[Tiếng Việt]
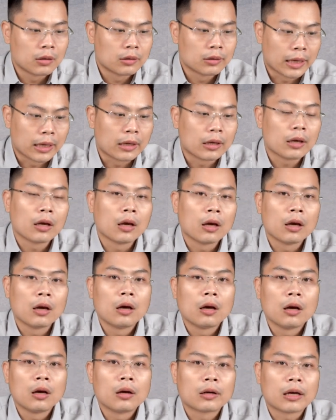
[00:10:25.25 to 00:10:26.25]
Thì
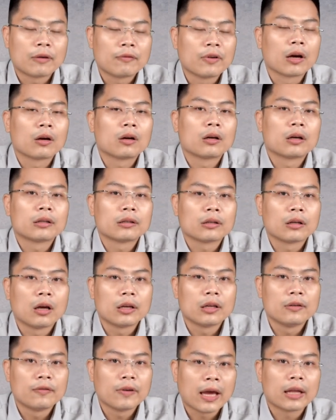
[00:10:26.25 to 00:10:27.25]
cái việc
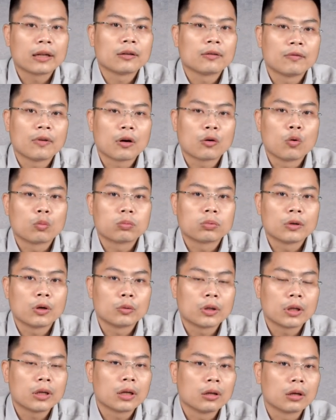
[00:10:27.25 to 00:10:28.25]
EVN và cục điều
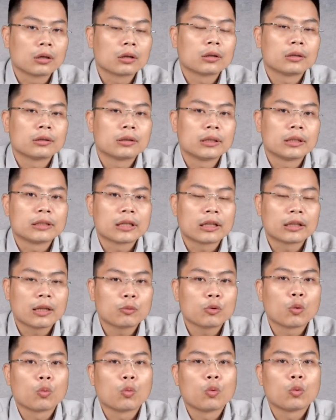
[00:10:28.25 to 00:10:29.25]
tiết điện lực thì sẽ
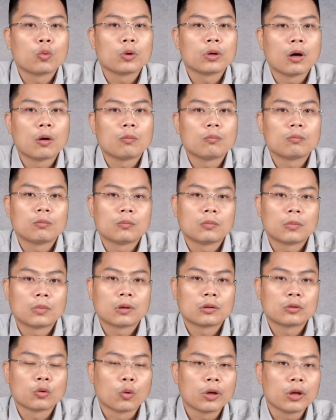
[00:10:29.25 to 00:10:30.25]
tiếp tục huy động
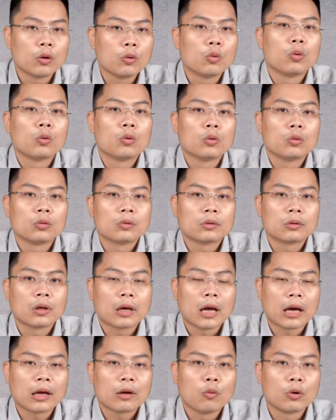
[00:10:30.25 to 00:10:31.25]
tối ưu
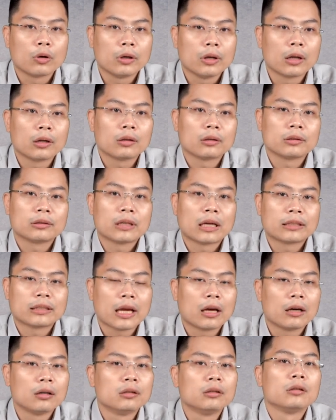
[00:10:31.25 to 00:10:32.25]
các cái nguồn điện giá
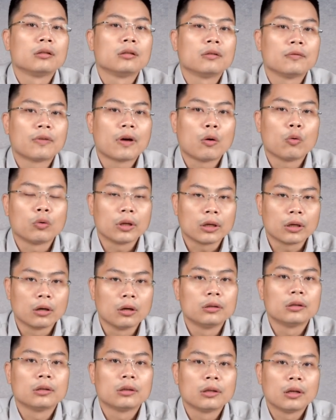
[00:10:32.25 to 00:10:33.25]
rẻ hơn và ổn định
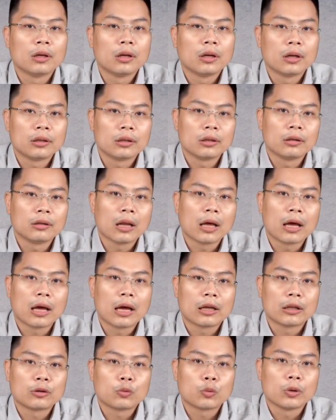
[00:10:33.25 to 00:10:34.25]
hơn như
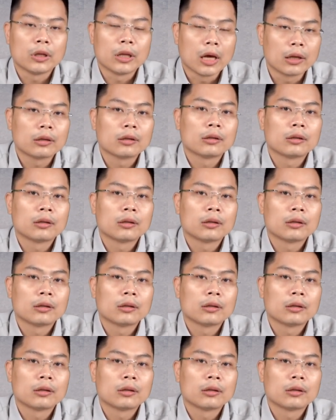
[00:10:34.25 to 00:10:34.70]
là thủy điện